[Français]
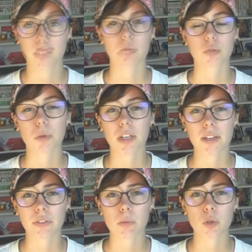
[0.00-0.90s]
Donc ce manga
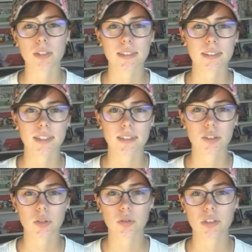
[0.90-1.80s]
est vraiment très
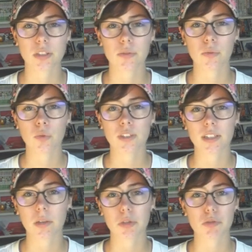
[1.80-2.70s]
intéressant si vous
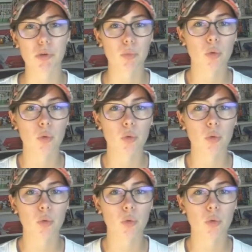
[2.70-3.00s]
êtes un minimum